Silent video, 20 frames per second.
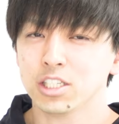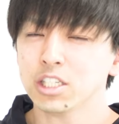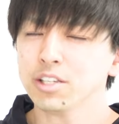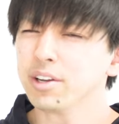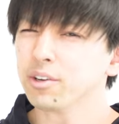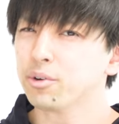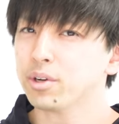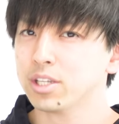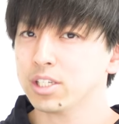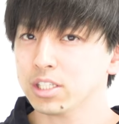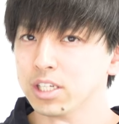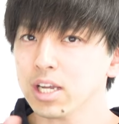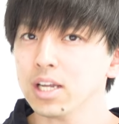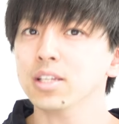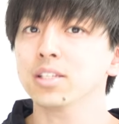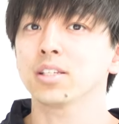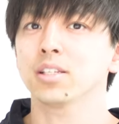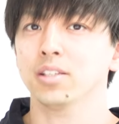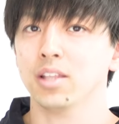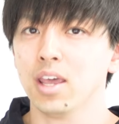実はこれ
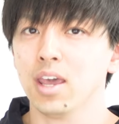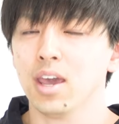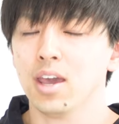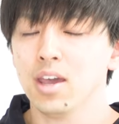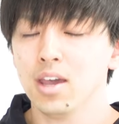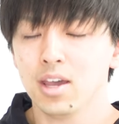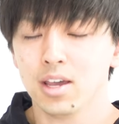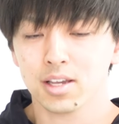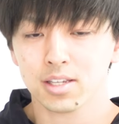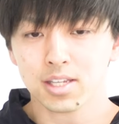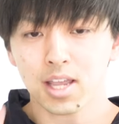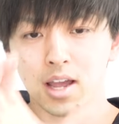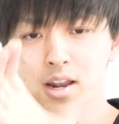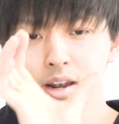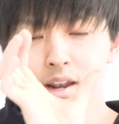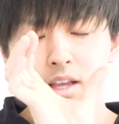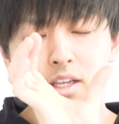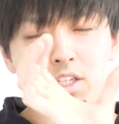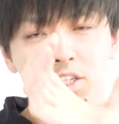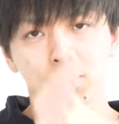チャンスで、
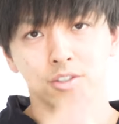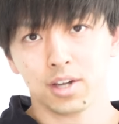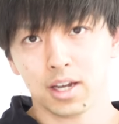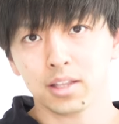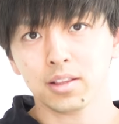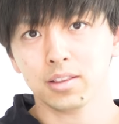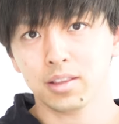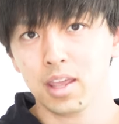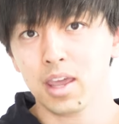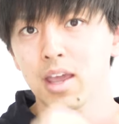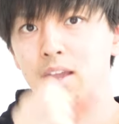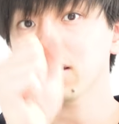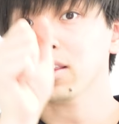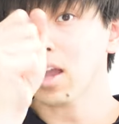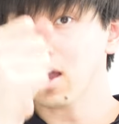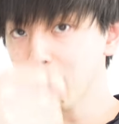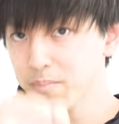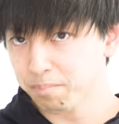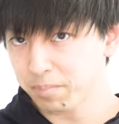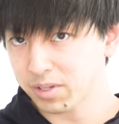3連休あって
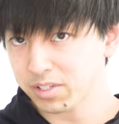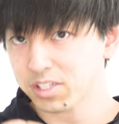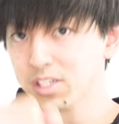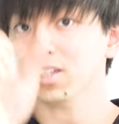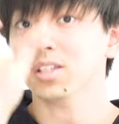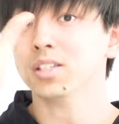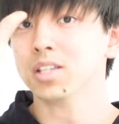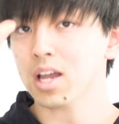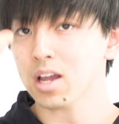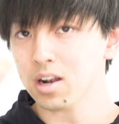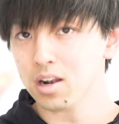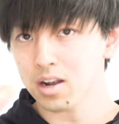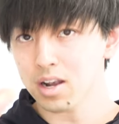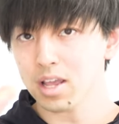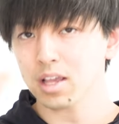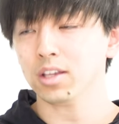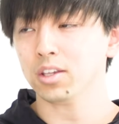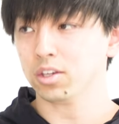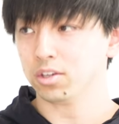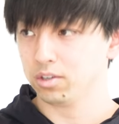単発、3
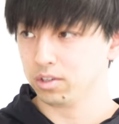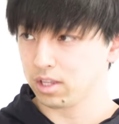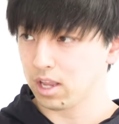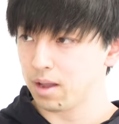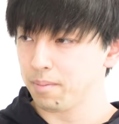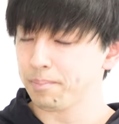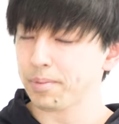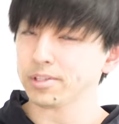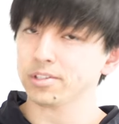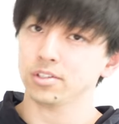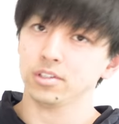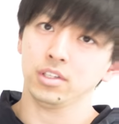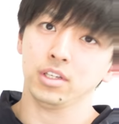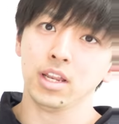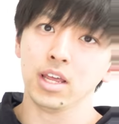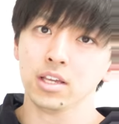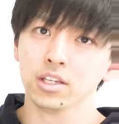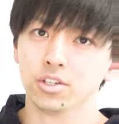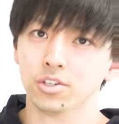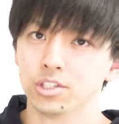連休単発、2
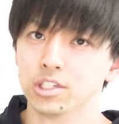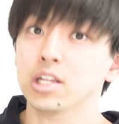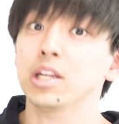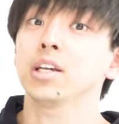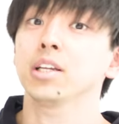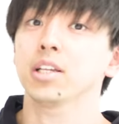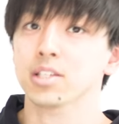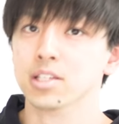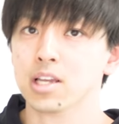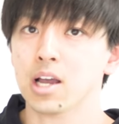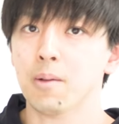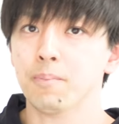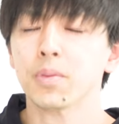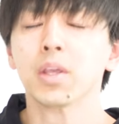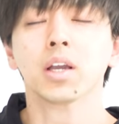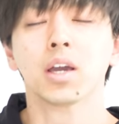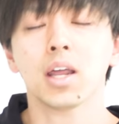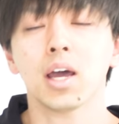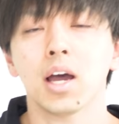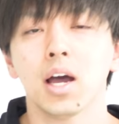連休じゃないですか。
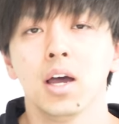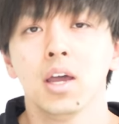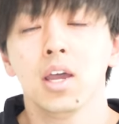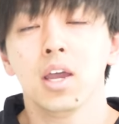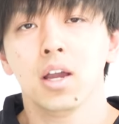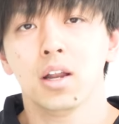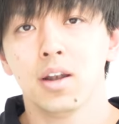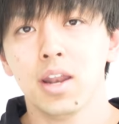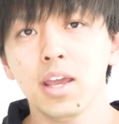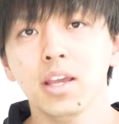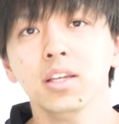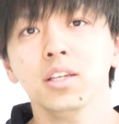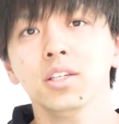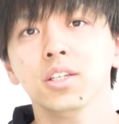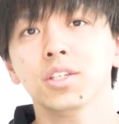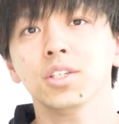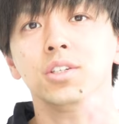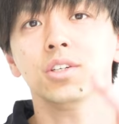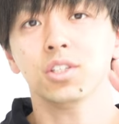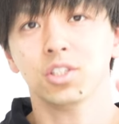だから、連
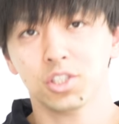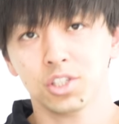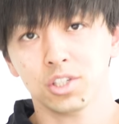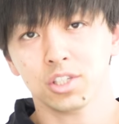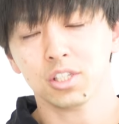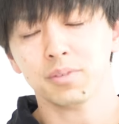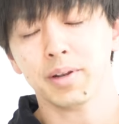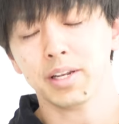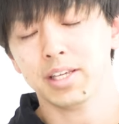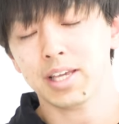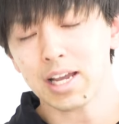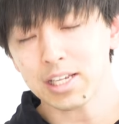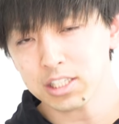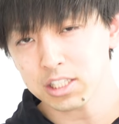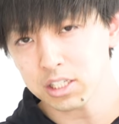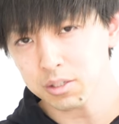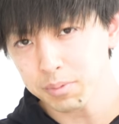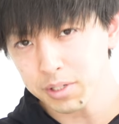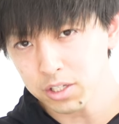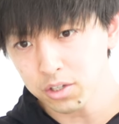休中、つまり
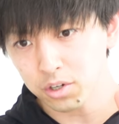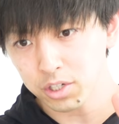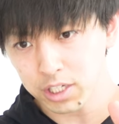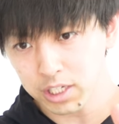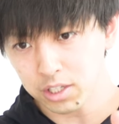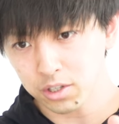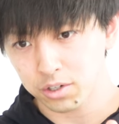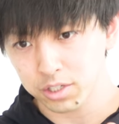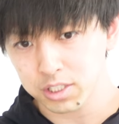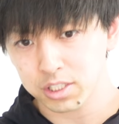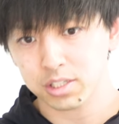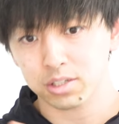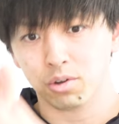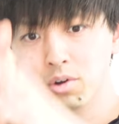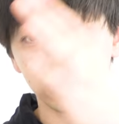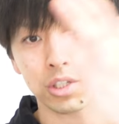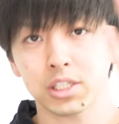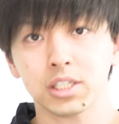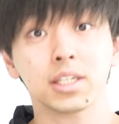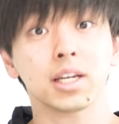休みの日の過
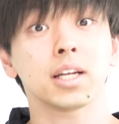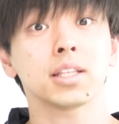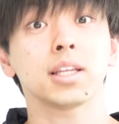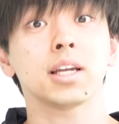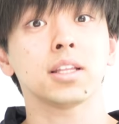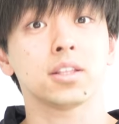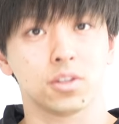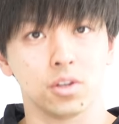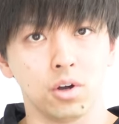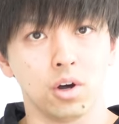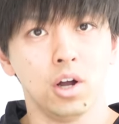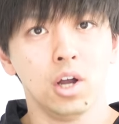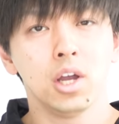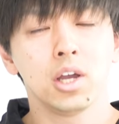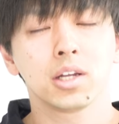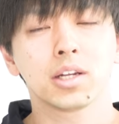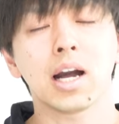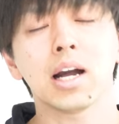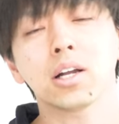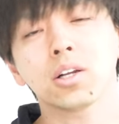ごし方と
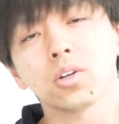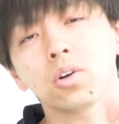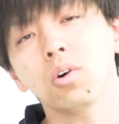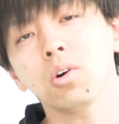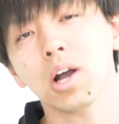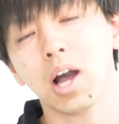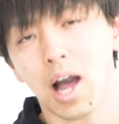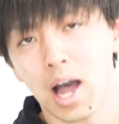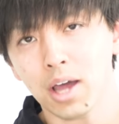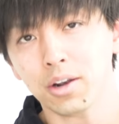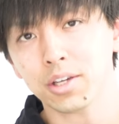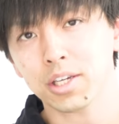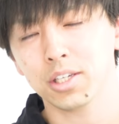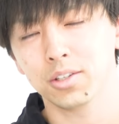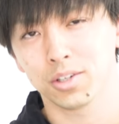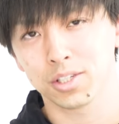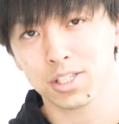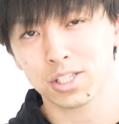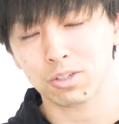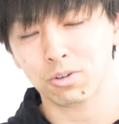学校がある日
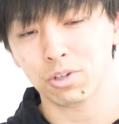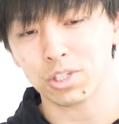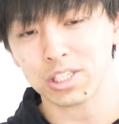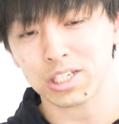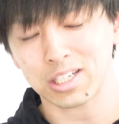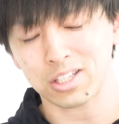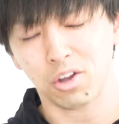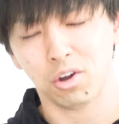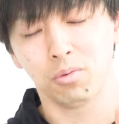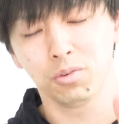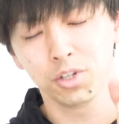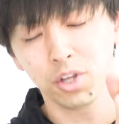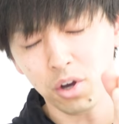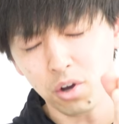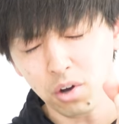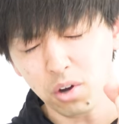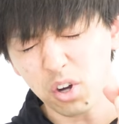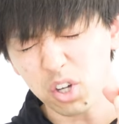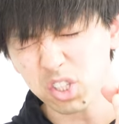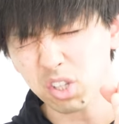の過ごし方を
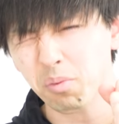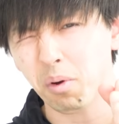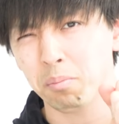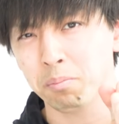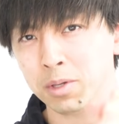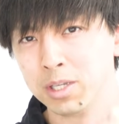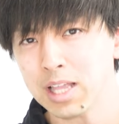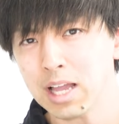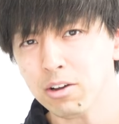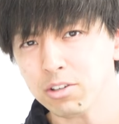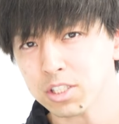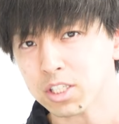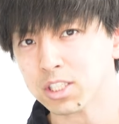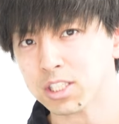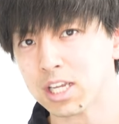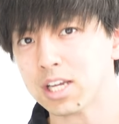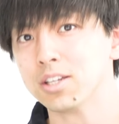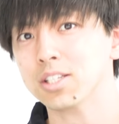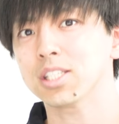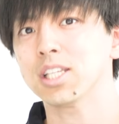両方とも見直す
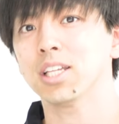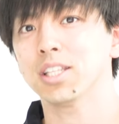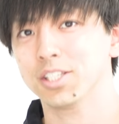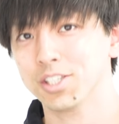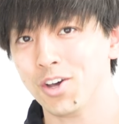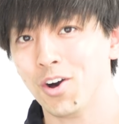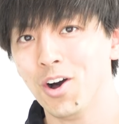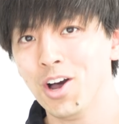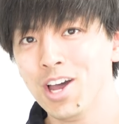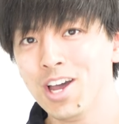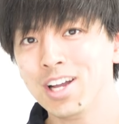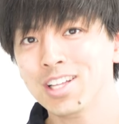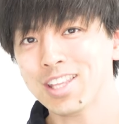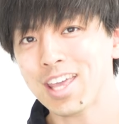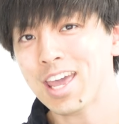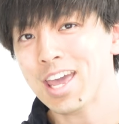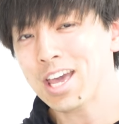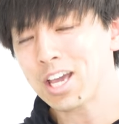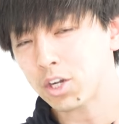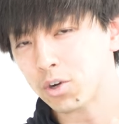チャンスなんですよ。
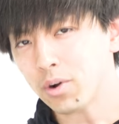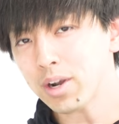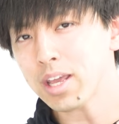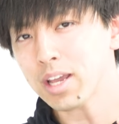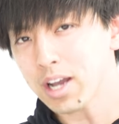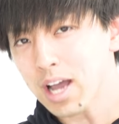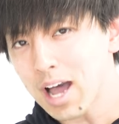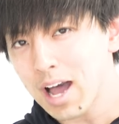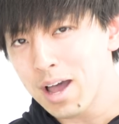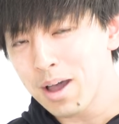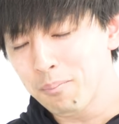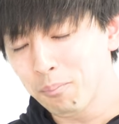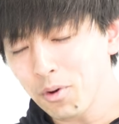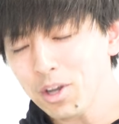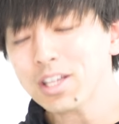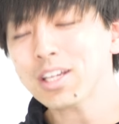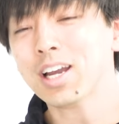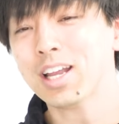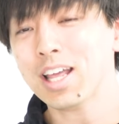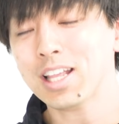で、これがも
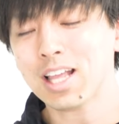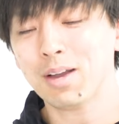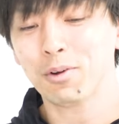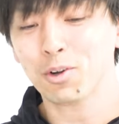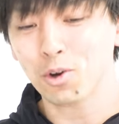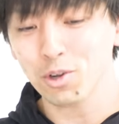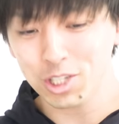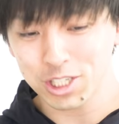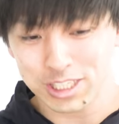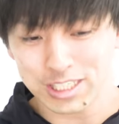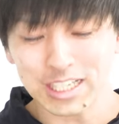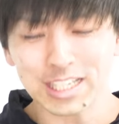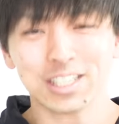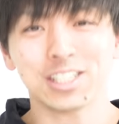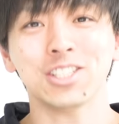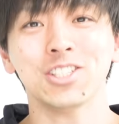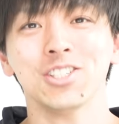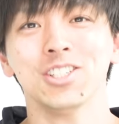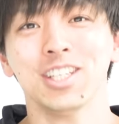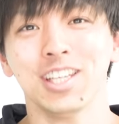う一回ね、多分この4月
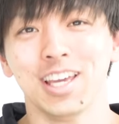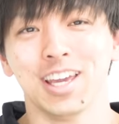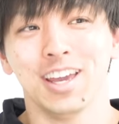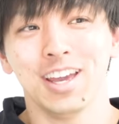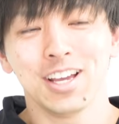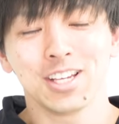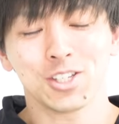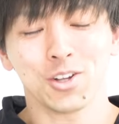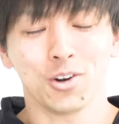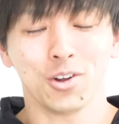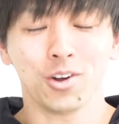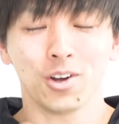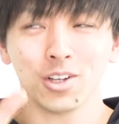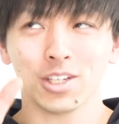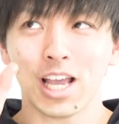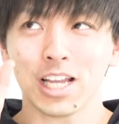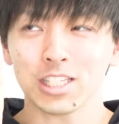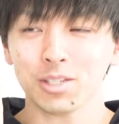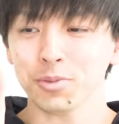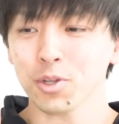中に、その
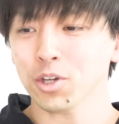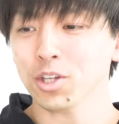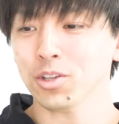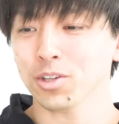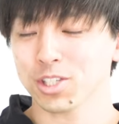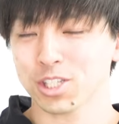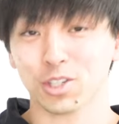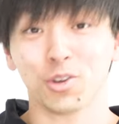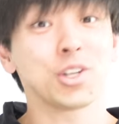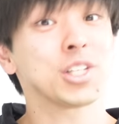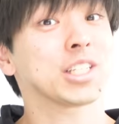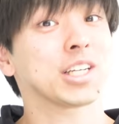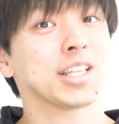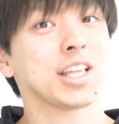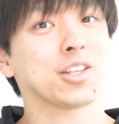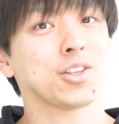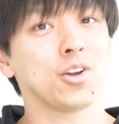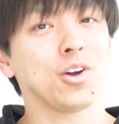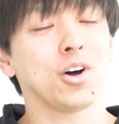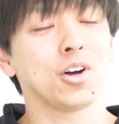休みの日の過ごし
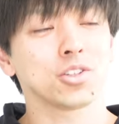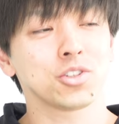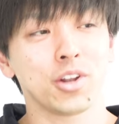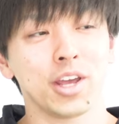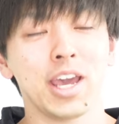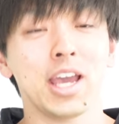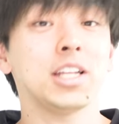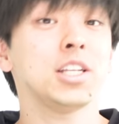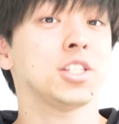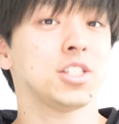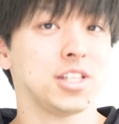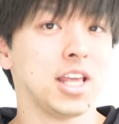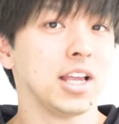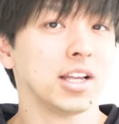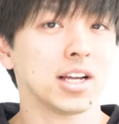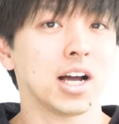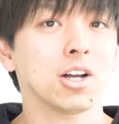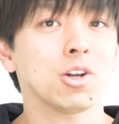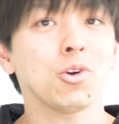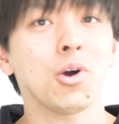方と、その平日ね、
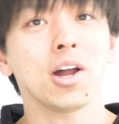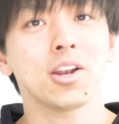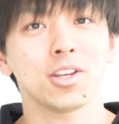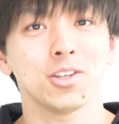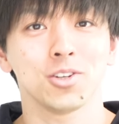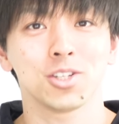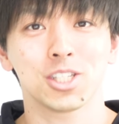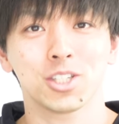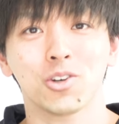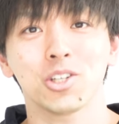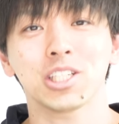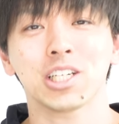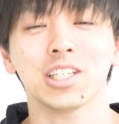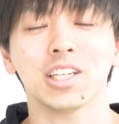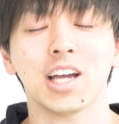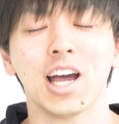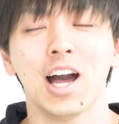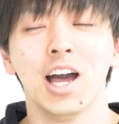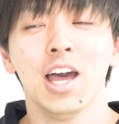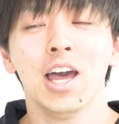学校ある日の過ごし
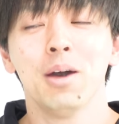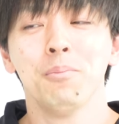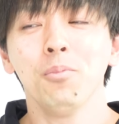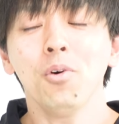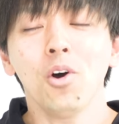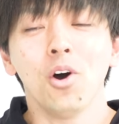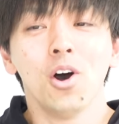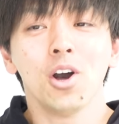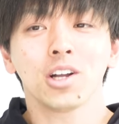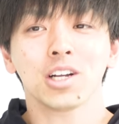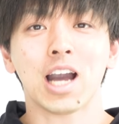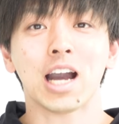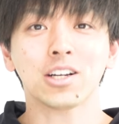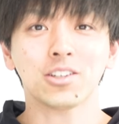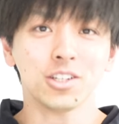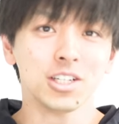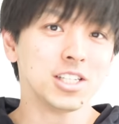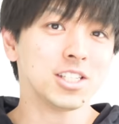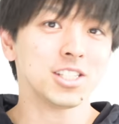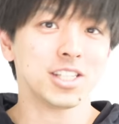方がもう
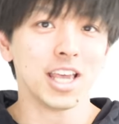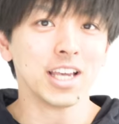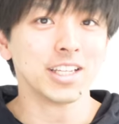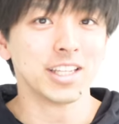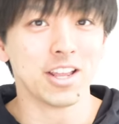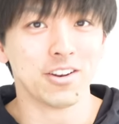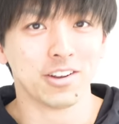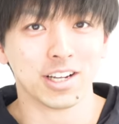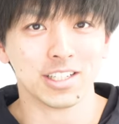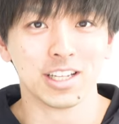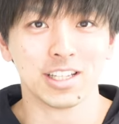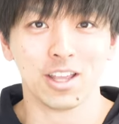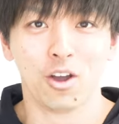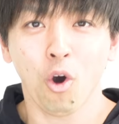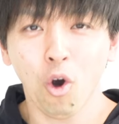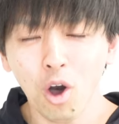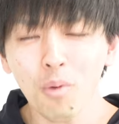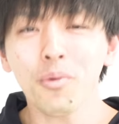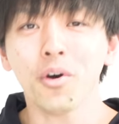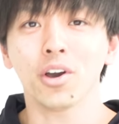確立できてる方って
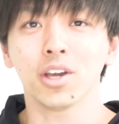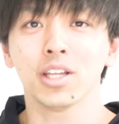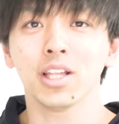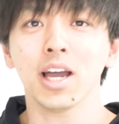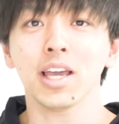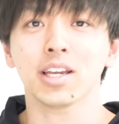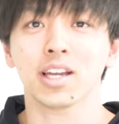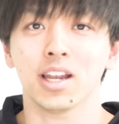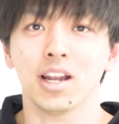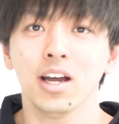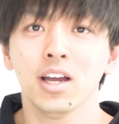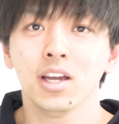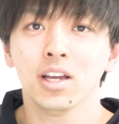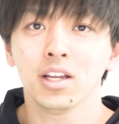ほぼいないから。